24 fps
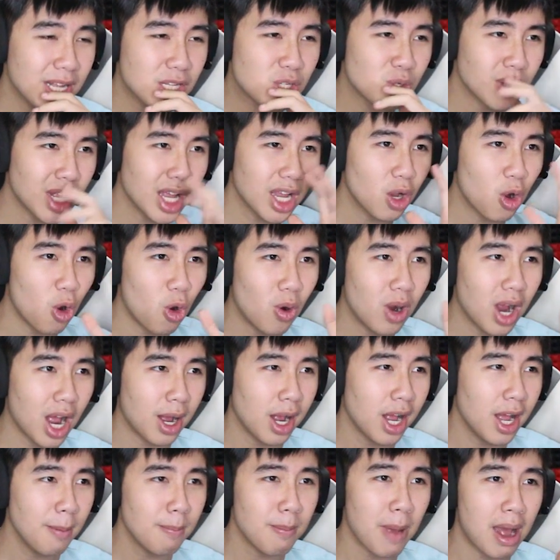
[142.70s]
giờ chúng ta cố
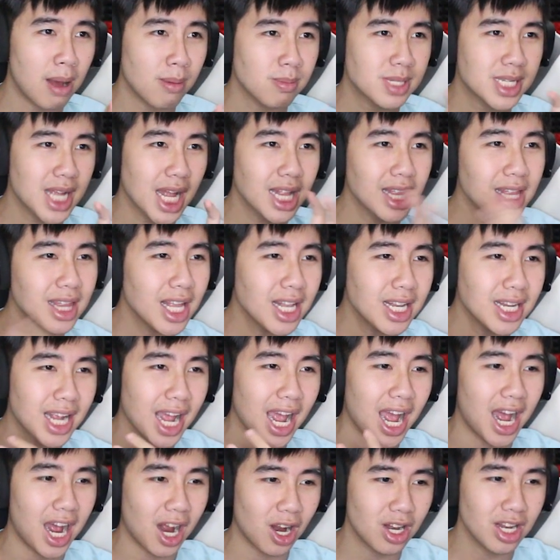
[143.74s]
gắng à, bám sát tất
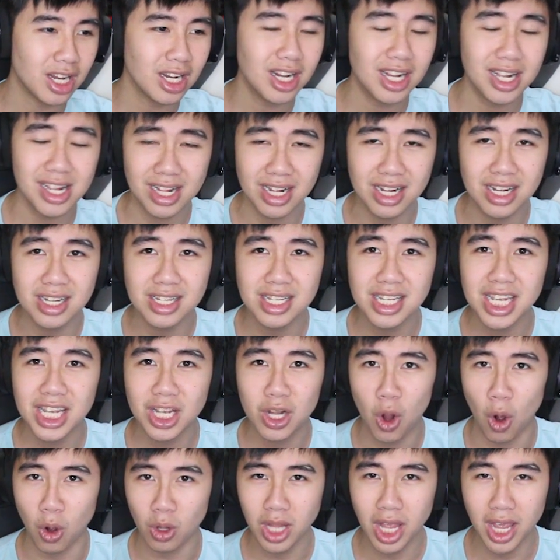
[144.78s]
cả những cái thứ gì
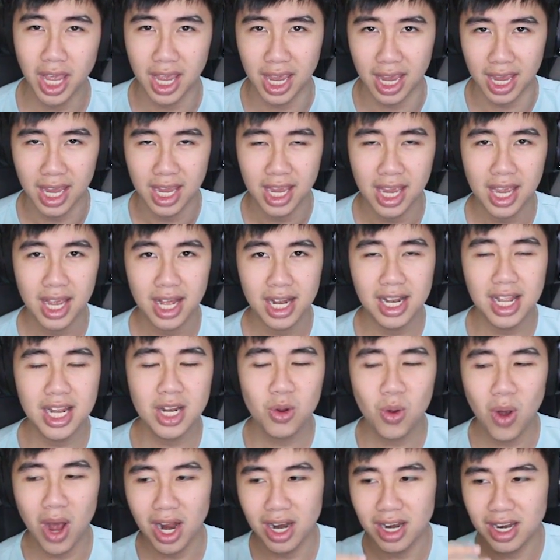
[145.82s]
có thể
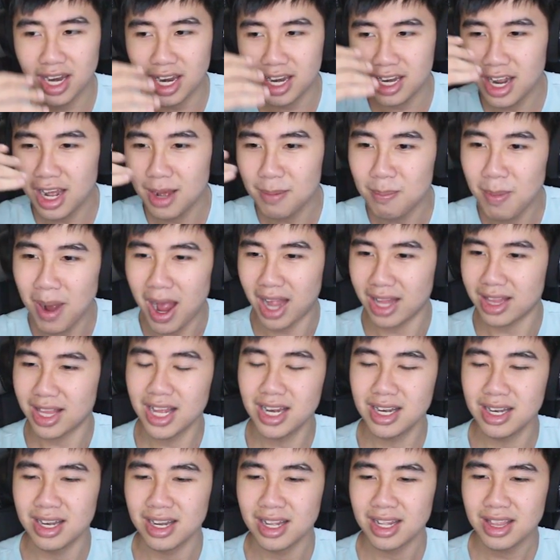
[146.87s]
liên quan đến à, bà
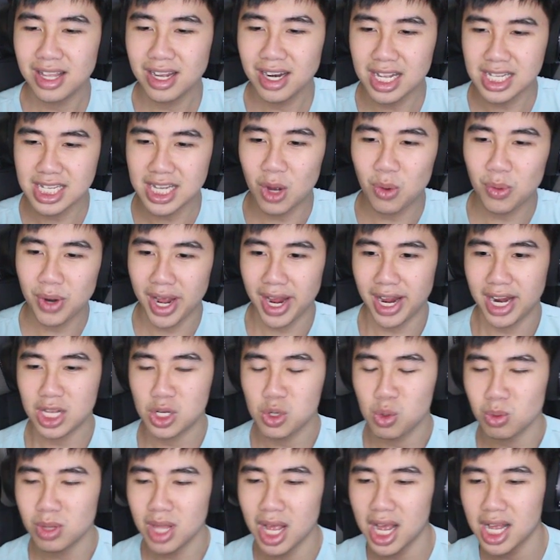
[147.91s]
Tân Tức là sau này là
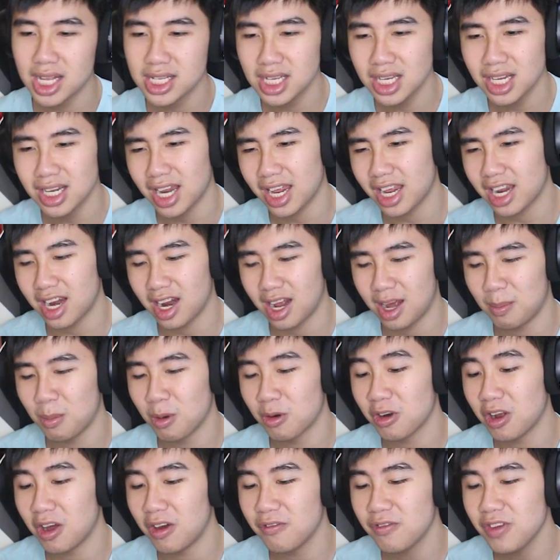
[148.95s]
chúng ta sẽ trở thành à, một
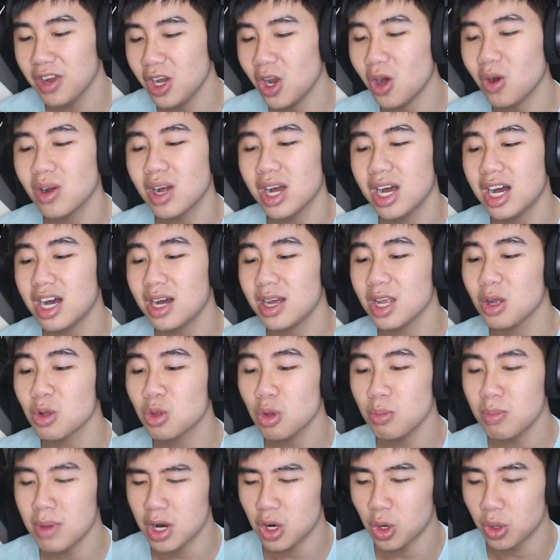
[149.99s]
vlogger,
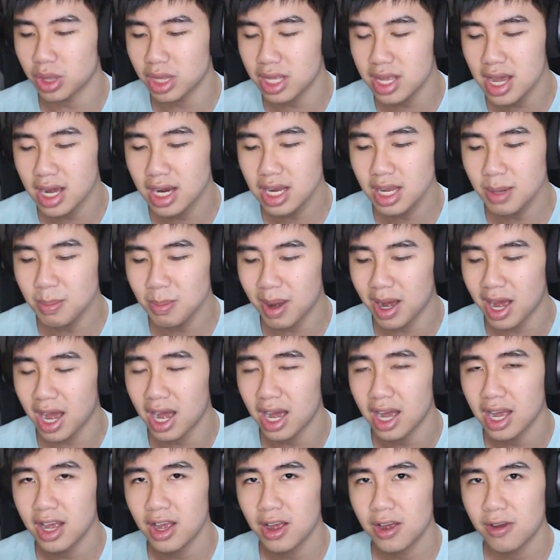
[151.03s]
youtuber nổi tiếng Nhưng
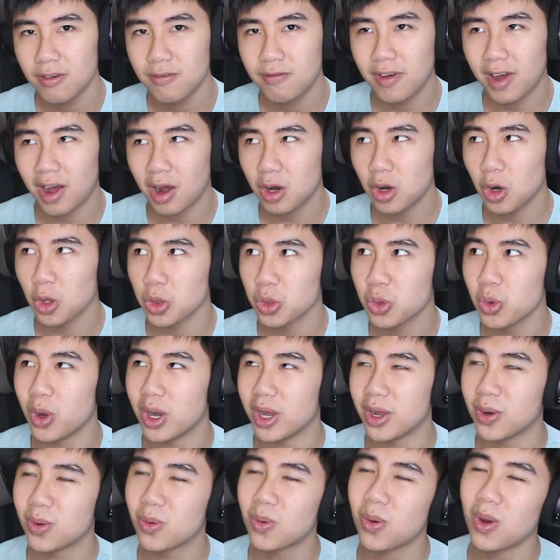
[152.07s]
mà vào cái độ
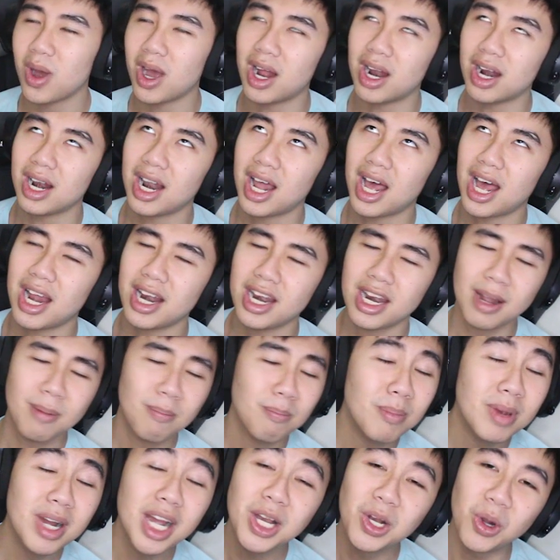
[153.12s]
tuổi khoảng là
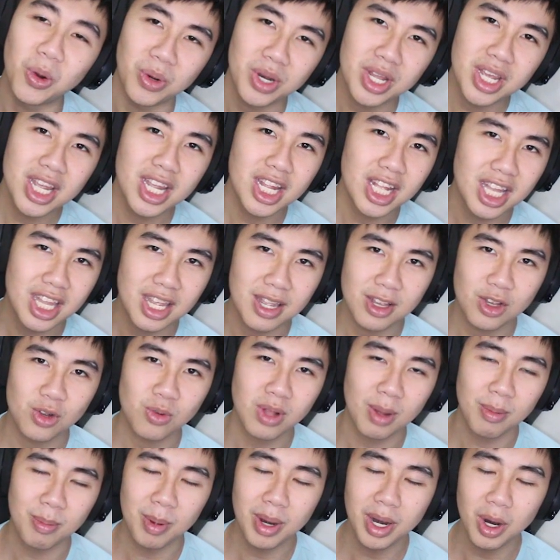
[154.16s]
50 đổ đi thì chúng
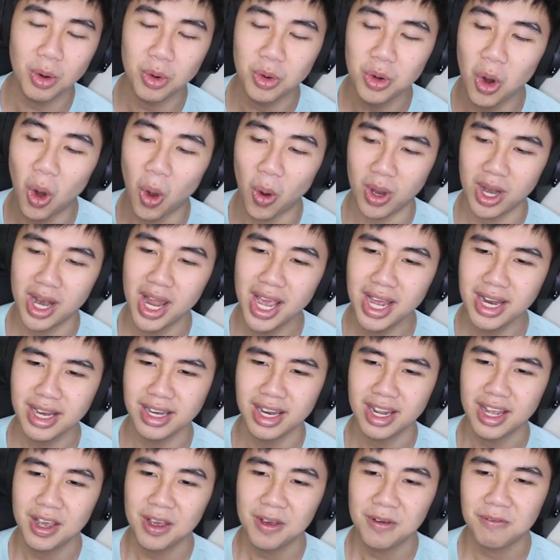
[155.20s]
ta bắt đầu nổi lên
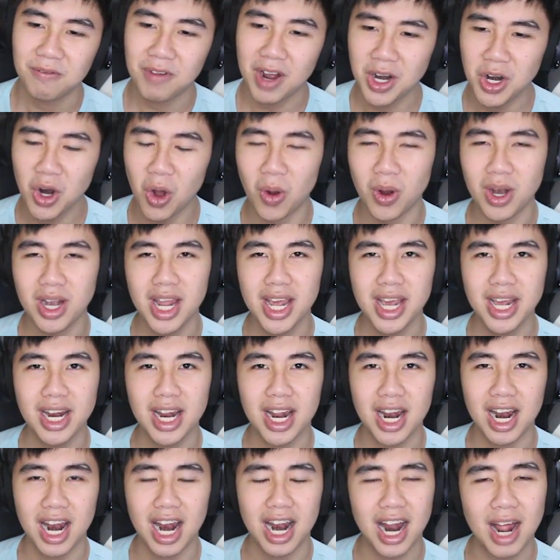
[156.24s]
Và nổi lên
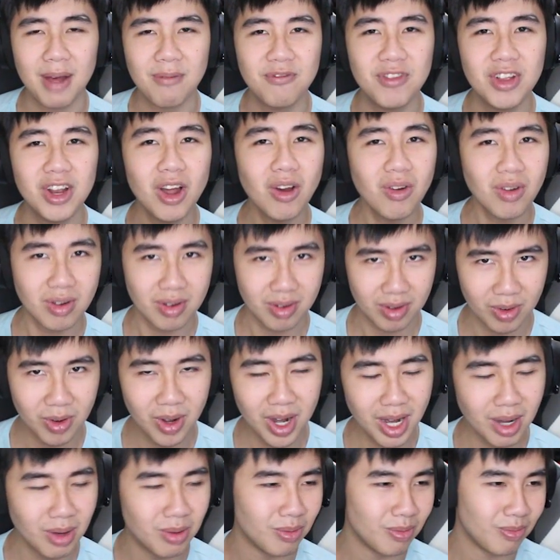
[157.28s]
là làm vlog đúng
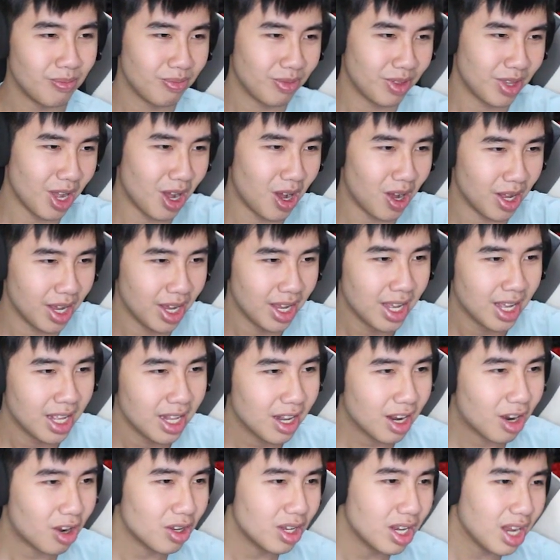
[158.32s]
không? Rồi,
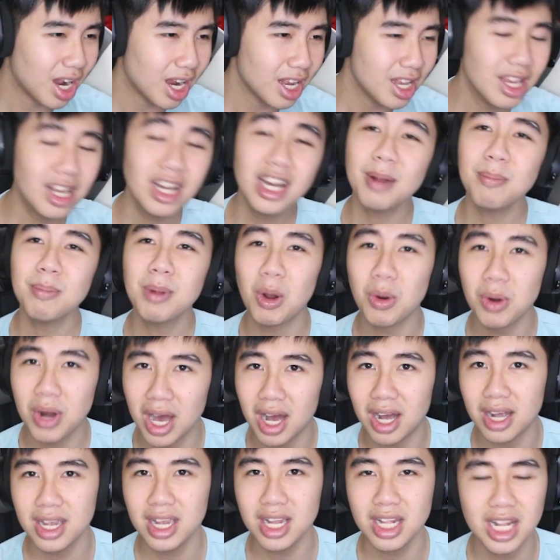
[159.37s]
còn nhờ cái những năm đầu
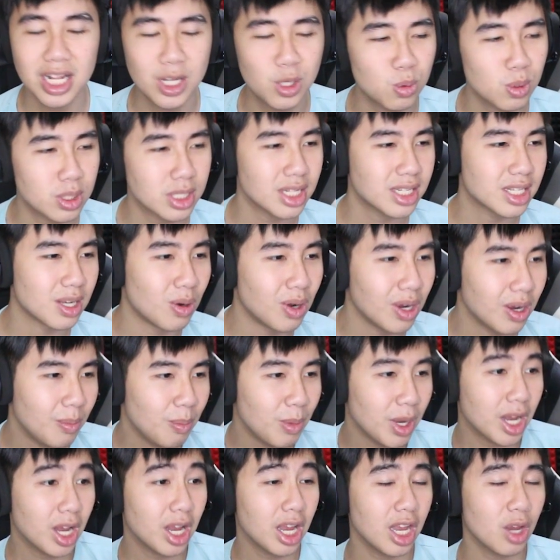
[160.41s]
đời ấy, thì chúng ta sẽ sống
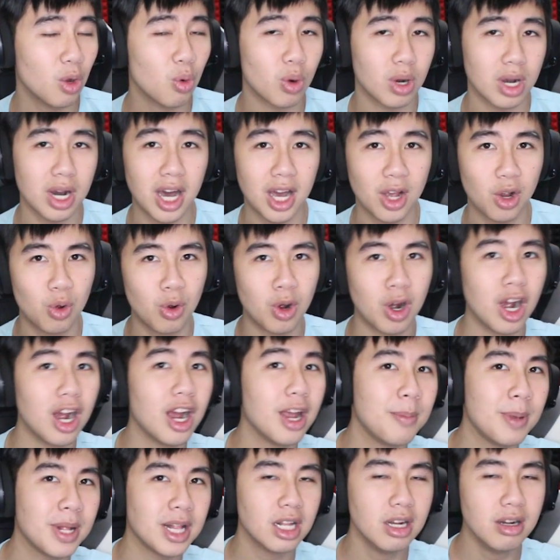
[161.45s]
với cái cuộc đời của
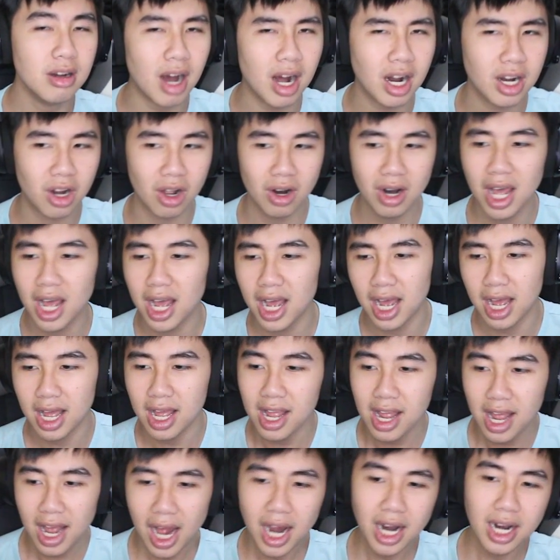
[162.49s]
người bình thường đó là
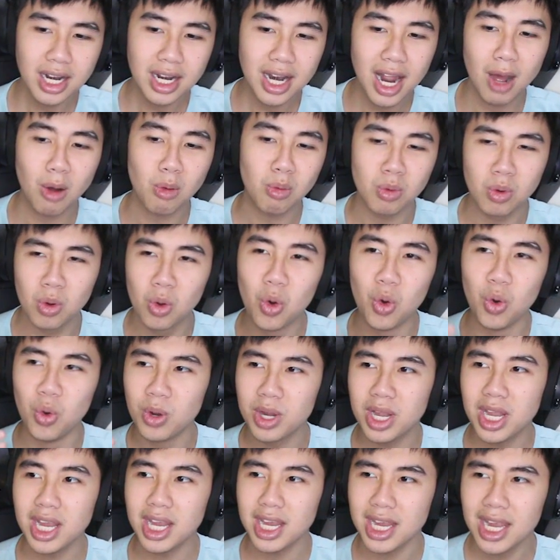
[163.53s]
ăn học ngủ
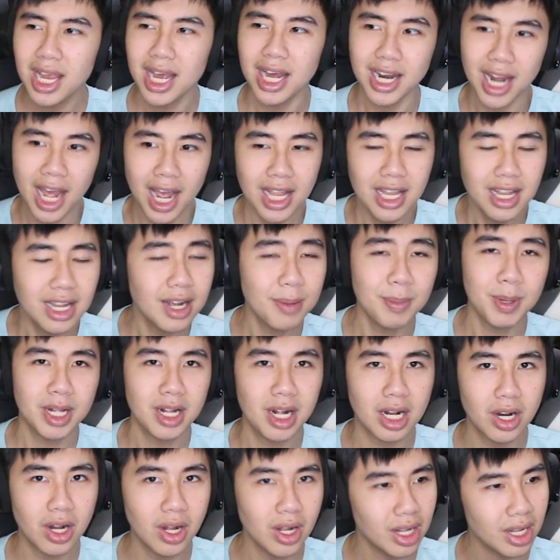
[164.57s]
nghỉ ỉa đái như người bình
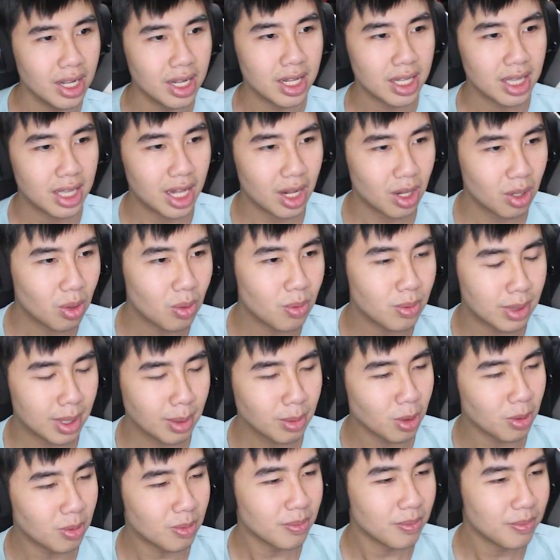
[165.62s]
thường thôi đang cùng tiếp
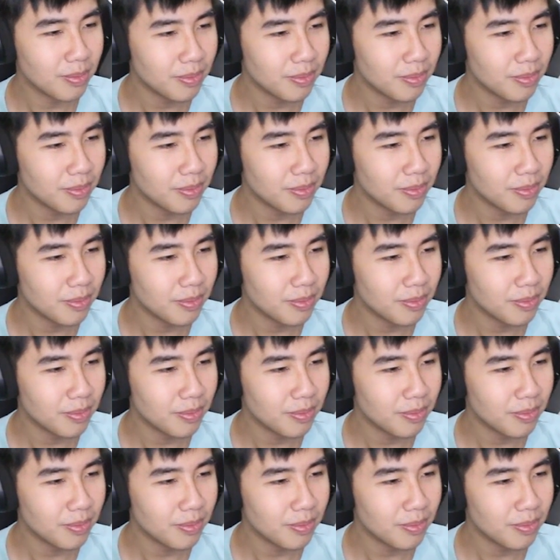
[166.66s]
tục